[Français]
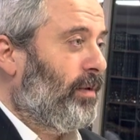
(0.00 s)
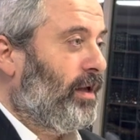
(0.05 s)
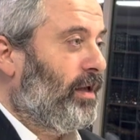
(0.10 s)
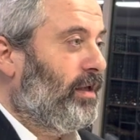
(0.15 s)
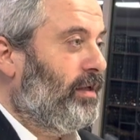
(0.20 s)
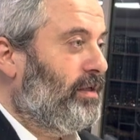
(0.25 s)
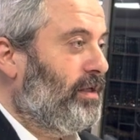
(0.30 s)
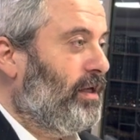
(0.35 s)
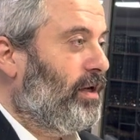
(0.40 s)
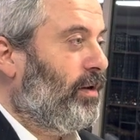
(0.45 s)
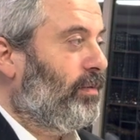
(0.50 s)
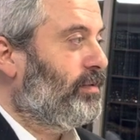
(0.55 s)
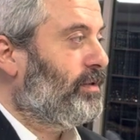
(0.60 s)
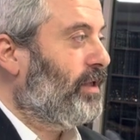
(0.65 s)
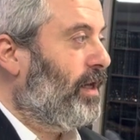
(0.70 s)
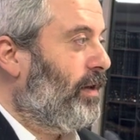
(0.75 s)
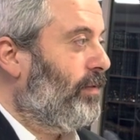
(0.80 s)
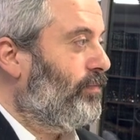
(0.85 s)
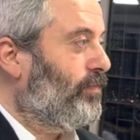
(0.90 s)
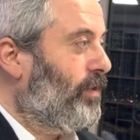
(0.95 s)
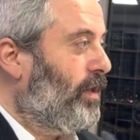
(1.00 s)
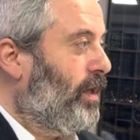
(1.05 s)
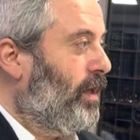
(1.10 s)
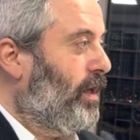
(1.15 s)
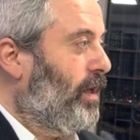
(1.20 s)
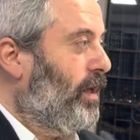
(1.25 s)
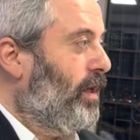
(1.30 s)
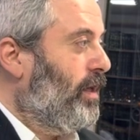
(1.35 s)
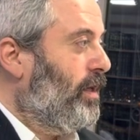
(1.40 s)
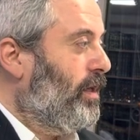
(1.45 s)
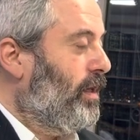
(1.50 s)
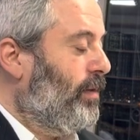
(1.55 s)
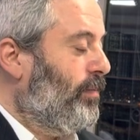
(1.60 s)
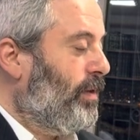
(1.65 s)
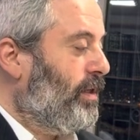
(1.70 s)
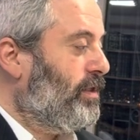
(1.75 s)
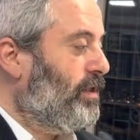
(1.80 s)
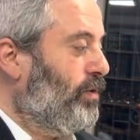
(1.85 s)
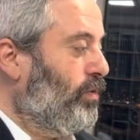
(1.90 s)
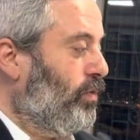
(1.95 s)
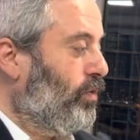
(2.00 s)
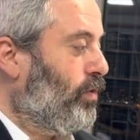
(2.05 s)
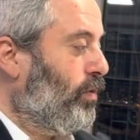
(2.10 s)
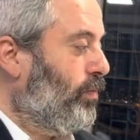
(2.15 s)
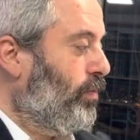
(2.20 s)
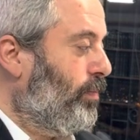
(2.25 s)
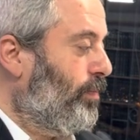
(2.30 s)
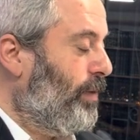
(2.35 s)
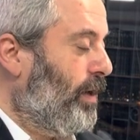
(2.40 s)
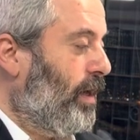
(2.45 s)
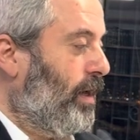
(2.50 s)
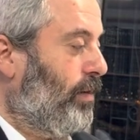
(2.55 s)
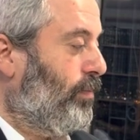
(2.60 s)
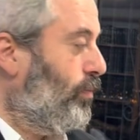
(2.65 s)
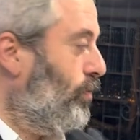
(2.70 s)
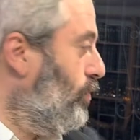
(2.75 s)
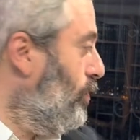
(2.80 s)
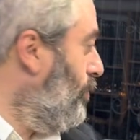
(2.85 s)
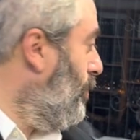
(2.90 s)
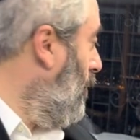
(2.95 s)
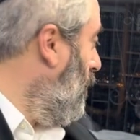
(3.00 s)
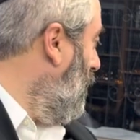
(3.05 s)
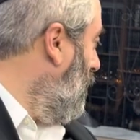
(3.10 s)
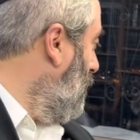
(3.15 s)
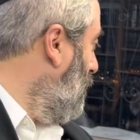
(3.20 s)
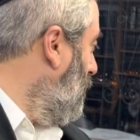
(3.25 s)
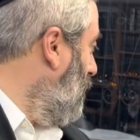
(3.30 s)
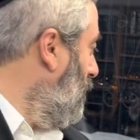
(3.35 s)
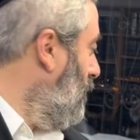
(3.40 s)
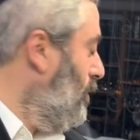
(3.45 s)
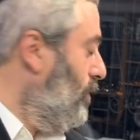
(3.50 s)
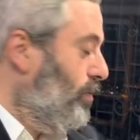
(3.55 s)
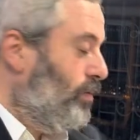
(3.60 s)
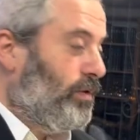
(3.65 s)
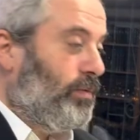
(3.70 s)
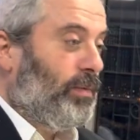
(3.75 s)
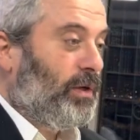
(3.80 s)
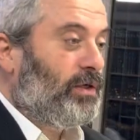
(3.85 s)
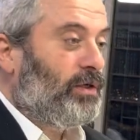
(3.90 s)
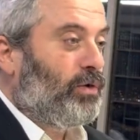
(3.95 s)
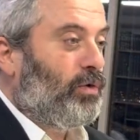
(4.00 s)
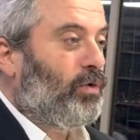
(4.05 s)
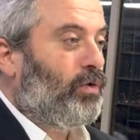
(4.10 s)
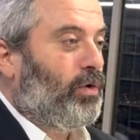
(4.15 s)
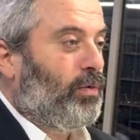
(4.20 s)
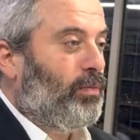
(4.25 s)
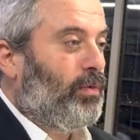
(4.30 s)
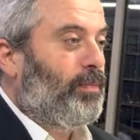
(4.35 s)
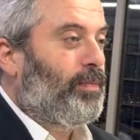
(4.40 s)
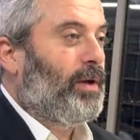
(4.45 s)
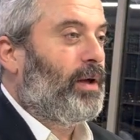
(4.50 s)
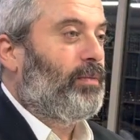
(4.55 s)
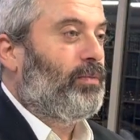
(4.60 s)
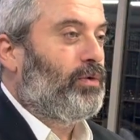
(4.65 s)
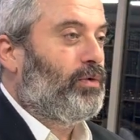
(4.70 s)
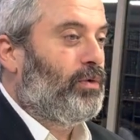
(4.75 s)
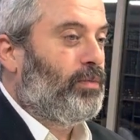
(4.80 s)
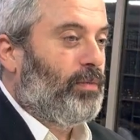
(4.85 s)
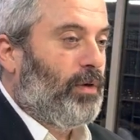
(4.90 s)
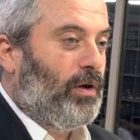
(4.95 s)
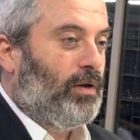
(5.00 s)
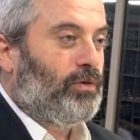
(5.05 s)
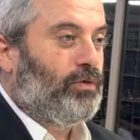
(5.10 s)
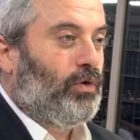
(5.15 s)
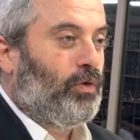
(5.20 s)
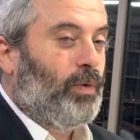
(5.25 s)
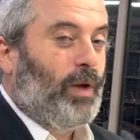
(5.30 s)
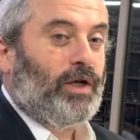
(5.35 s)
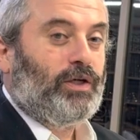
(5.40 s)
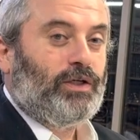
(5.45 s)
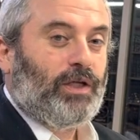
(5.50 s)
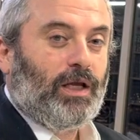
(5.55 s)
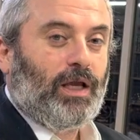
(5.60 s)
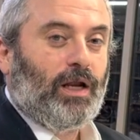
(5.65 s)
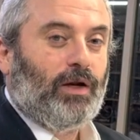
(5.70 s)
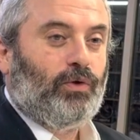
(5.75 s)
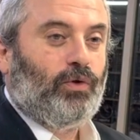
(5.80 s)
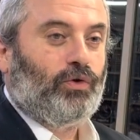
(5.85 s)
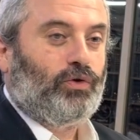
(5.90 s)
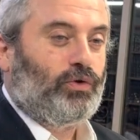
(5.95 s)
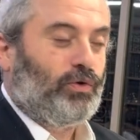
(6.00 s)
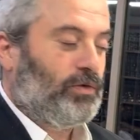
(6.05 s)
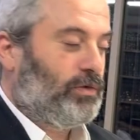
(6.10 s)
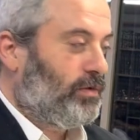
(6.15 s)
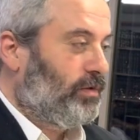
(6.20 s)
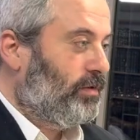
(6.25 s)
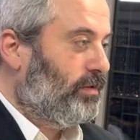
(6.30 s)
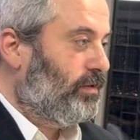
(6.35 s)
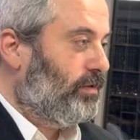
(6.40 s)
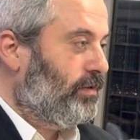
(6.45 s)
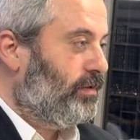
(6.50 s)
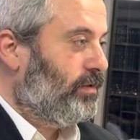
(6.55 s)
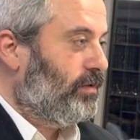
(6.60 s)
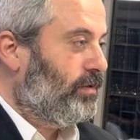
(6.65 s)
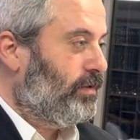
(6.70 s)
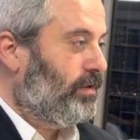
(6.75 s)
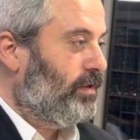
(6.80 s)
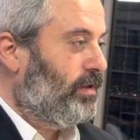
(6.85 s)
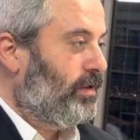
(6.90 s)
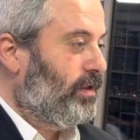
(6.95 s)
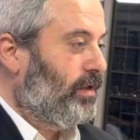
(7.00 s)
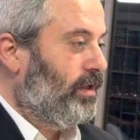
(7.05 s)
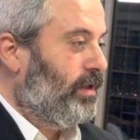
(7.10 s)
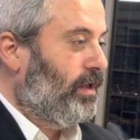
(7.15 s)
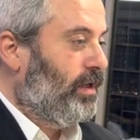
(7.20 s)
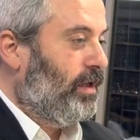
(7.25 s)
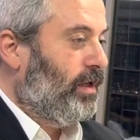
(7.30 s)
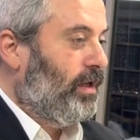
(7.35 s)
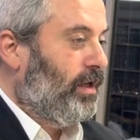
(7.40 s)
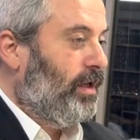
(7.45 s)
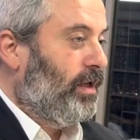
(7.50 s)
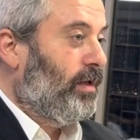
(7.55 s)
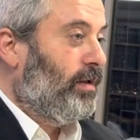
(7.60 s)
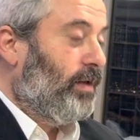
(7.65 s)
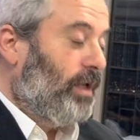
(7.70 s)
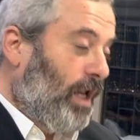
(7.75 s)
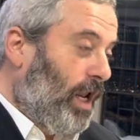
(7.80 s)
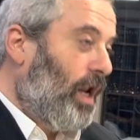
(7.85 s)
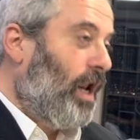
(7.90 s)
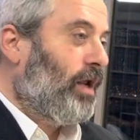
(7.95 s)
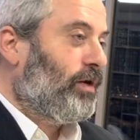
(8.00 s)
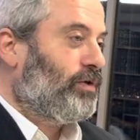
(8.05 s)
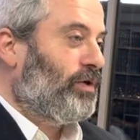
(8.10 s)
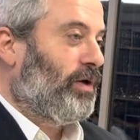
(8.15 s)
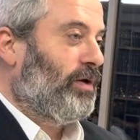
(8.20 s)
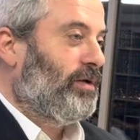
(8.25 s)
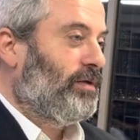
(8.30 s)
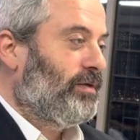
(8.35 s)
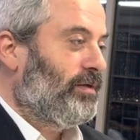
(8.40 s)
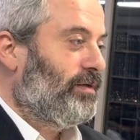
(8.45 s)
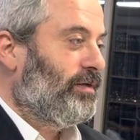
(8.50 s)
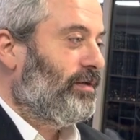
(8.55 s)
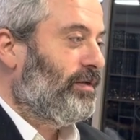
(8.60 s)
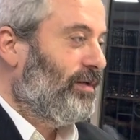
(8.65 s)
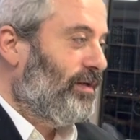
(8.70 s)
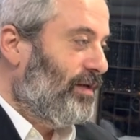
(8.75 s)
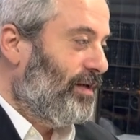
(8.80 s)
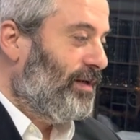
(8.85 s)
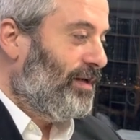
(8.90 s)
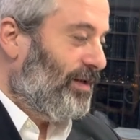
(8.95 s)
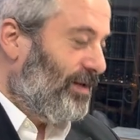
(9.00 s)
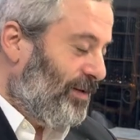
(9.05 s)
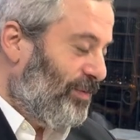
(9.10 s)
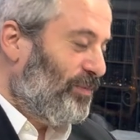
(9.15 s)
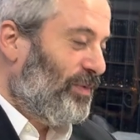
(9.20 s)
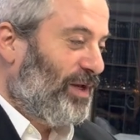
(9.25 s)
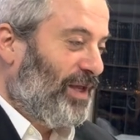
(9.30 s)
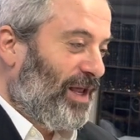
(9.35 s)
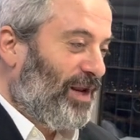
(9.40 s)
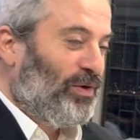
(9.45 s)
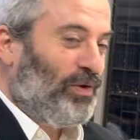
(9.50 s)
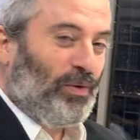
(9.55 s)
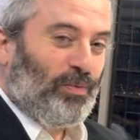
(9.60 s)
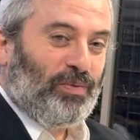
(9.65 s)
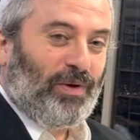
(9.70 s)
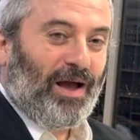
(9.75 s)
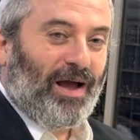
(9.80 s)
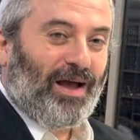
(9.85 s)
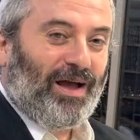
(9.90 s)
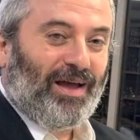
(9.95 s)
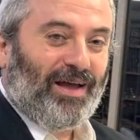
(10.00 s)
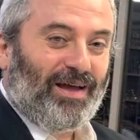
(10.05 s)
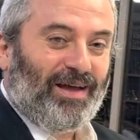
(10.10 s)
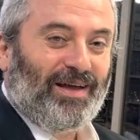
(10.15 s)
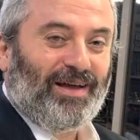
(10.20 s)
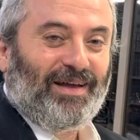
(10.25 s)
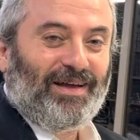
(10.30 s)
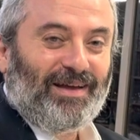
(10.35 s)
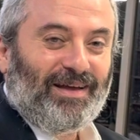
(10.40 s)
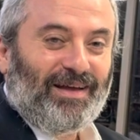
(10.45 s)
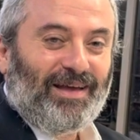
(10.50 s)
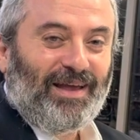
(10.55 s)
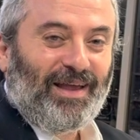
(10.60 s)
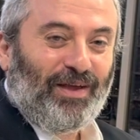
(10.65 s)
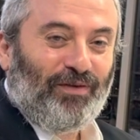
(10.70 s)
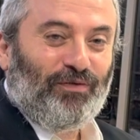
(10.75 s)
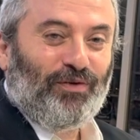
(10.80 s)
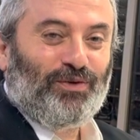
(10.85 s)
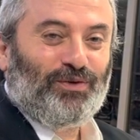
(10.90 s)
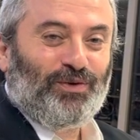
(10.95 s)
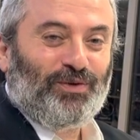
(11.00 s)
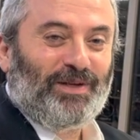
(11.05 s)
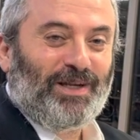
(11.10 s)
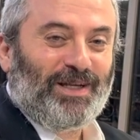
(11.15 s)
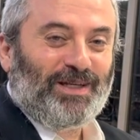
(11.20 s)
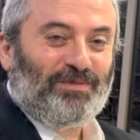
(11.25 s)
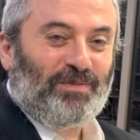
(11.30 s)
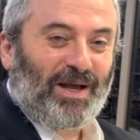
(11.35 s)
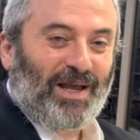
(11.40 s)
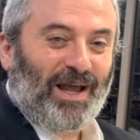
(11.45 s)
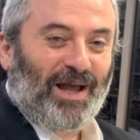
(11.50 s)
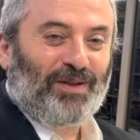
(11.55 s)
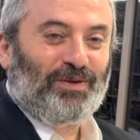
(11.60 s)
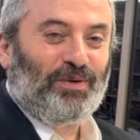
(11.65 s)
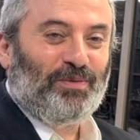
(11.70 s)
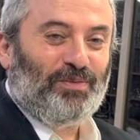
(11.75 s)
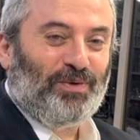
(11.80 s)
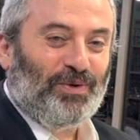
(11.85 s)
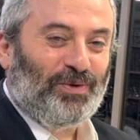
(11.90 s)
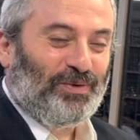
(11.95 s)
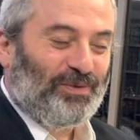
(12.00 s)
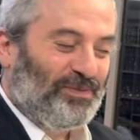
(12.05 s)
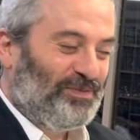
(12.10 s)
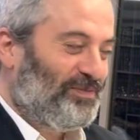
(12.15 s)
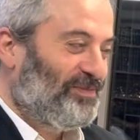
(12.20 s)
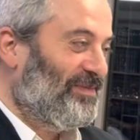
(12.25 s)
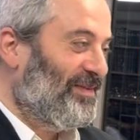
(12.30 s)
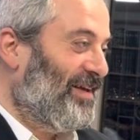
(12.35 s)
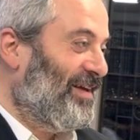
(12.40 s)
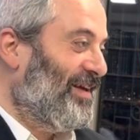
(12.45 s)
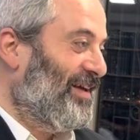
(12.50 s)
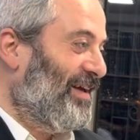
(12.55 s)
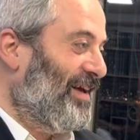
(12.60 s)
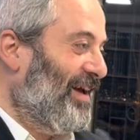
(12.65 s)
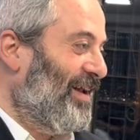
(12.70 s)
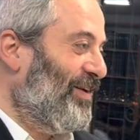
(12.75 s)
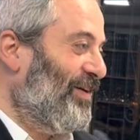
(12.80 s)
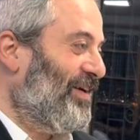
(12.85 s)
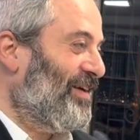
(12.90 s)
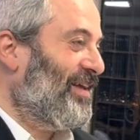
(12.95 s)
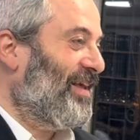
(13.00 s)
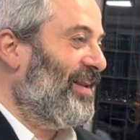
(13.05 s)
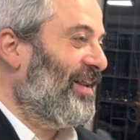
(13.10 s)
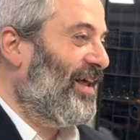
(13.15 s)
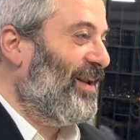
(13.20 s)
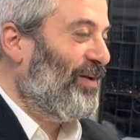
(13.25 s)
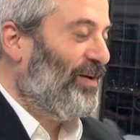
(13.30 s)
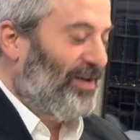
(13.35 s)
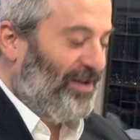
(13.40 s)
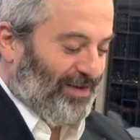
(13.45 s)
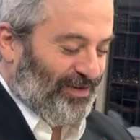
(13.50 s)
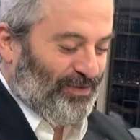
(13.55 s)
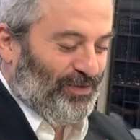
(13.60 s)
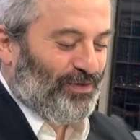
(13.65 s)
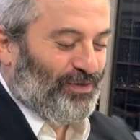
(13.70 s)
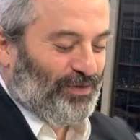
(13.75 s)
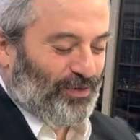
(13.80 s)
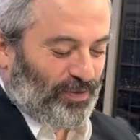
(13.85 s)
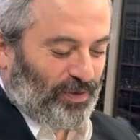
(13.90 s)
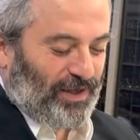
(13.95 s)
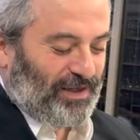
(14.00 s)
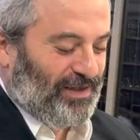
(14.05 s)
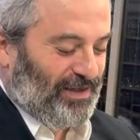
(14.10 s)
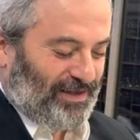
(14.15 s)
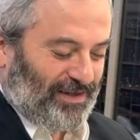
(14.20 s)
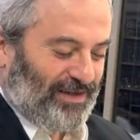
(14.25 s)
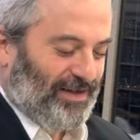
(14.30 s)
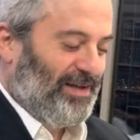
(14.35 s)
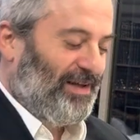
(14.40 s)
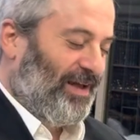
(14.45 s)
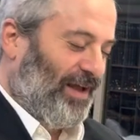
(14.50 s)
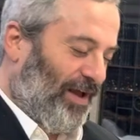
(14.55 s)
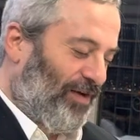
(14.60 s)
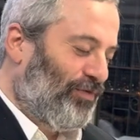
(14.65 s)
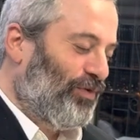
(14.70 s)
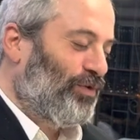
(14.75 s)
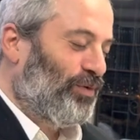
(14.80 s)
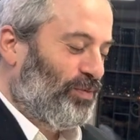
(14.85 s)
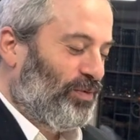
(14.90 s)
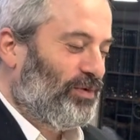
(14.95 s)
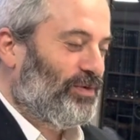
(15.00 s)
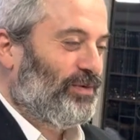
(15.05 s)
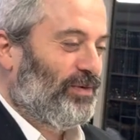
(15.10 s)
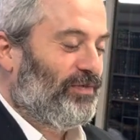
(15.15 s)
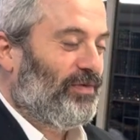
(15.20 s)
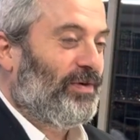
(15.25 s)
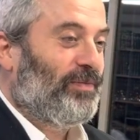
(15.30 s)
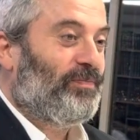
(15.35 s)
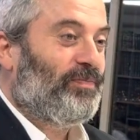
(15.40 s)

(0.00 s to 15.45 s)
Il dit comme ça. Imaginons que mon père me demande, imaginons que mon père me demande de lui acheter quelque chose. Il a l'argent, mais quelque part, euh, il veut que j'utilise ma carte bleue. Alors, alors, juste je précise, avant de poursuivre.